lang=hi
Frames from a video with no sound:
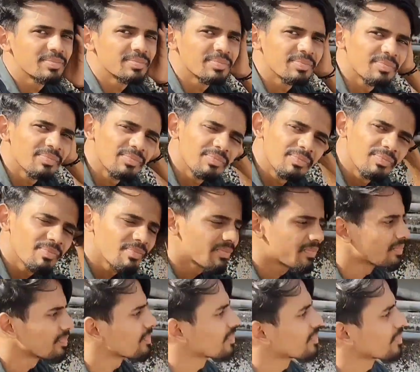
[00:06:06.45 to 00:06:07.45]
तो क्या होता
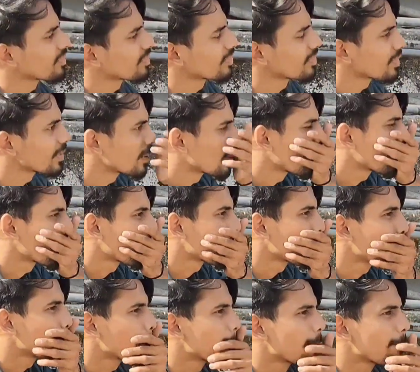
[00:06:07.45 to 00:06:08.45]
है कि हम प्राइस कितनी
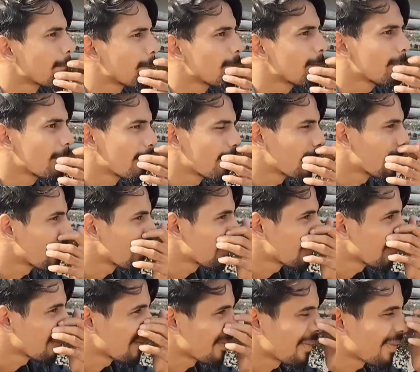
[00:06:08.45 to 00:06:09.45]
मांगे
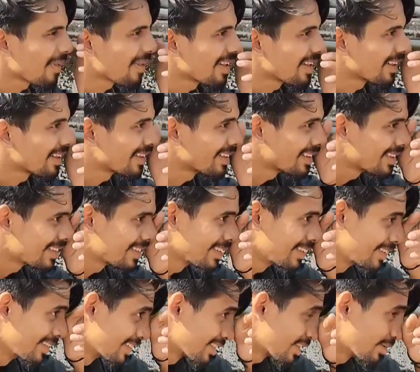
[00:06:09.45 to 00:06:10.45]
हम्म। लोग कम कर
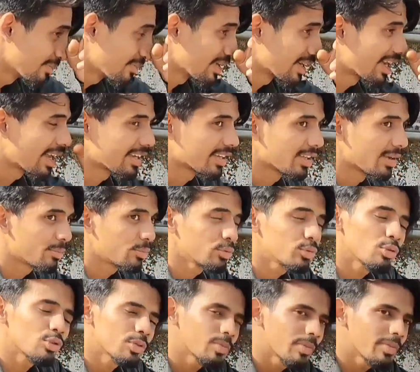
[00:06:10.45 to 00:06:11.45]
कम कराएं
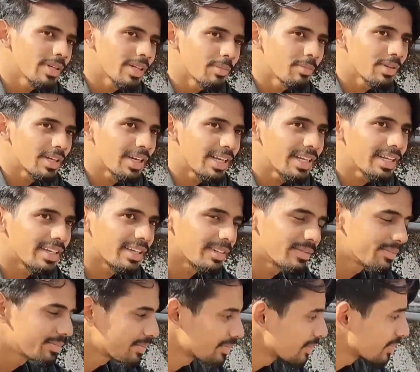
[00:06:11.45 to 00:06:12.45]
कम
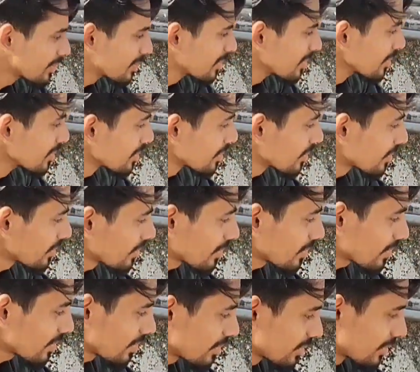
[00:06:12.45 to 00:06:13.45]
करें तो आप ही बता
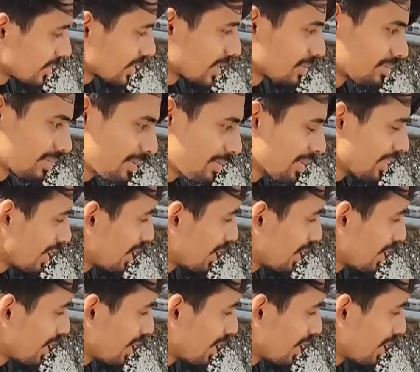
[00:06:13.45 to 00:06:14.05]
दीजिए वो अच्छा रहेगा